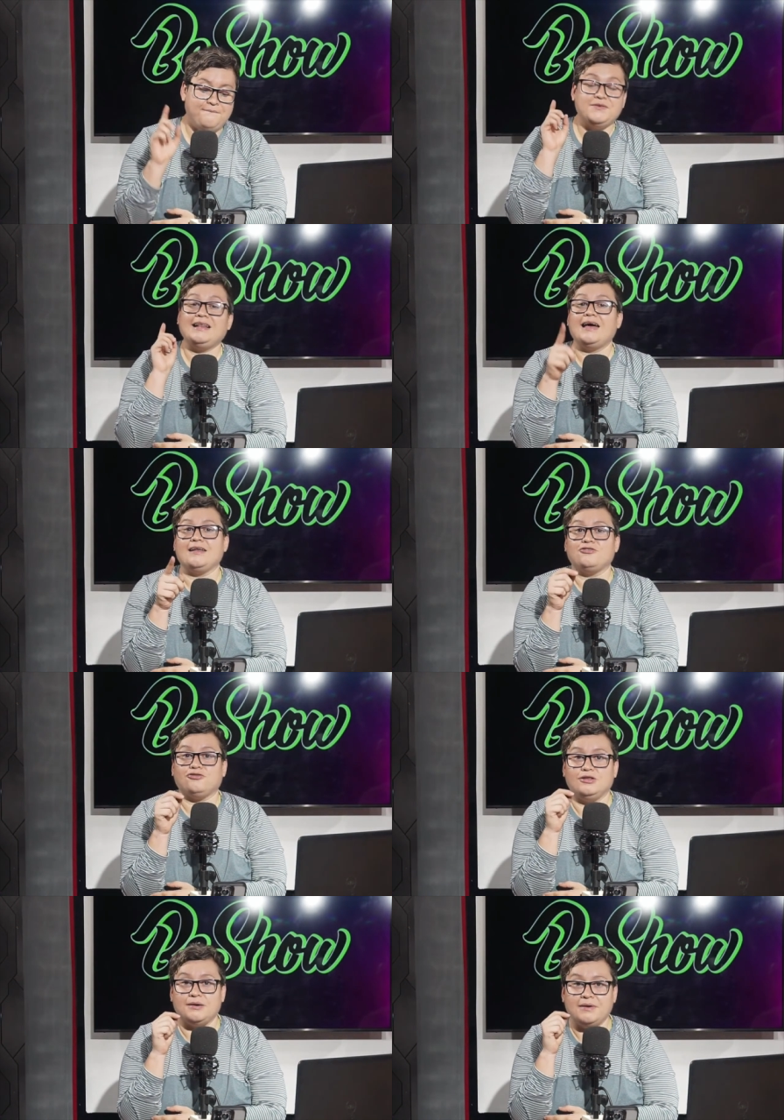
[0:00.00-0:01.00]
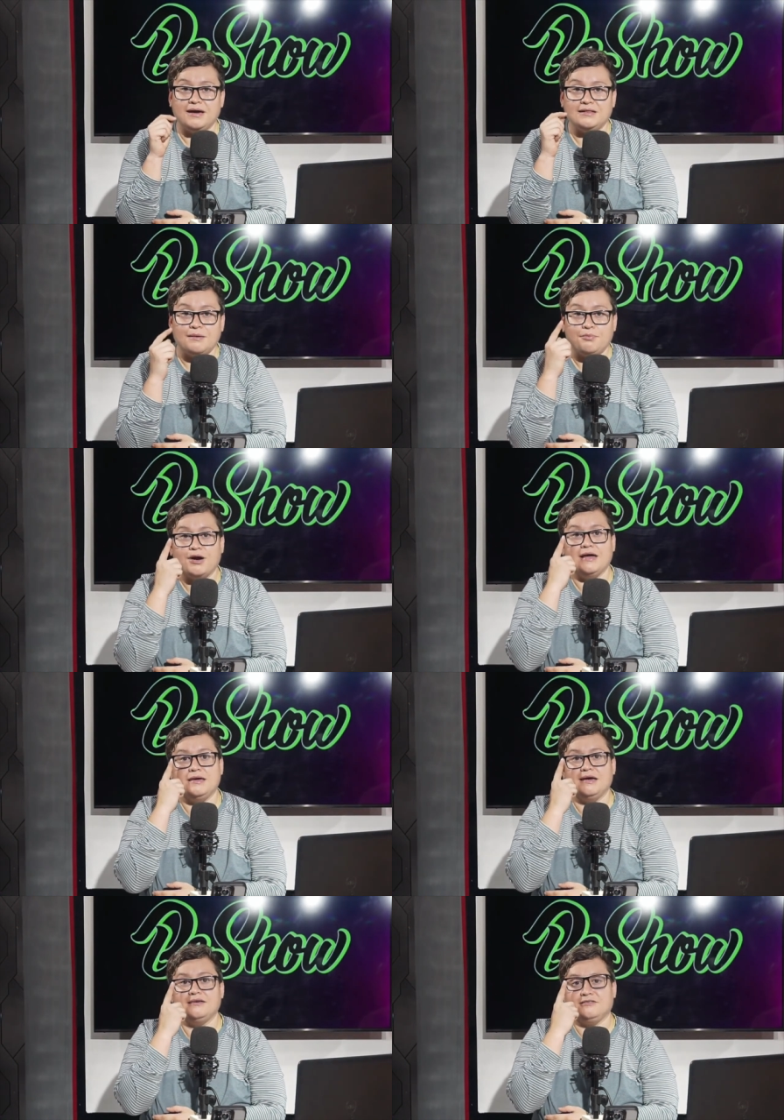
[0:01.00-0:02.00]
Clarisol también está por
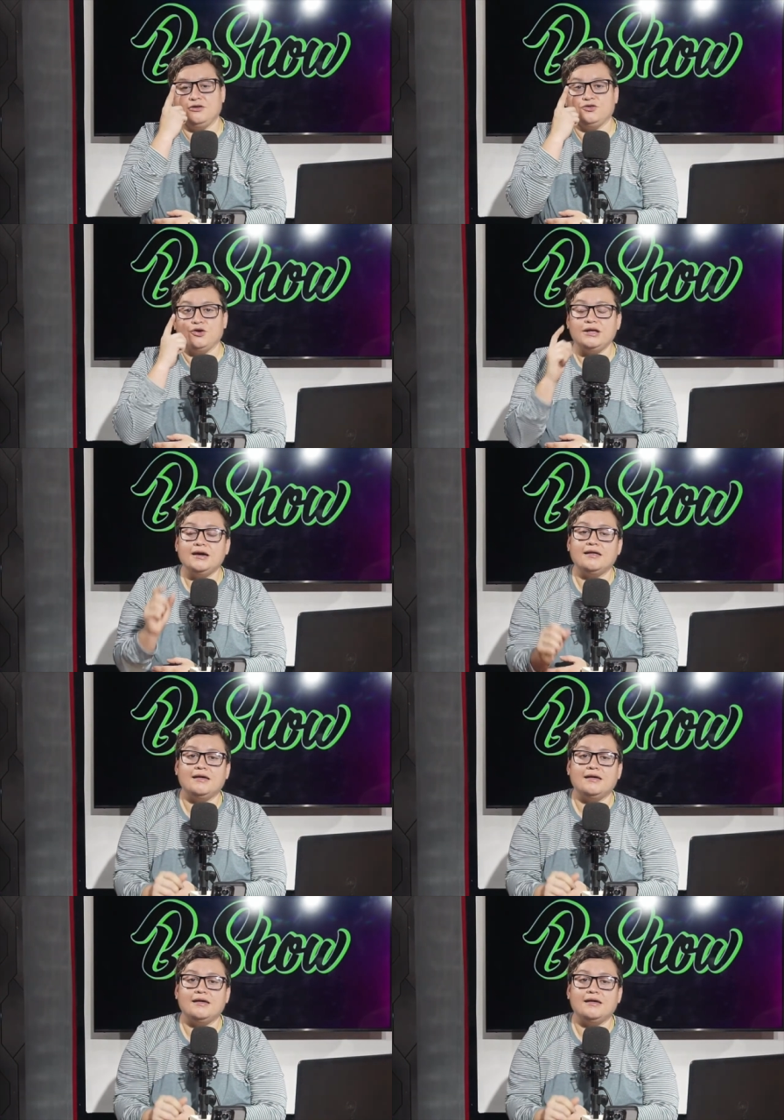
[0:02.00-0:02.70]
allí en sintonía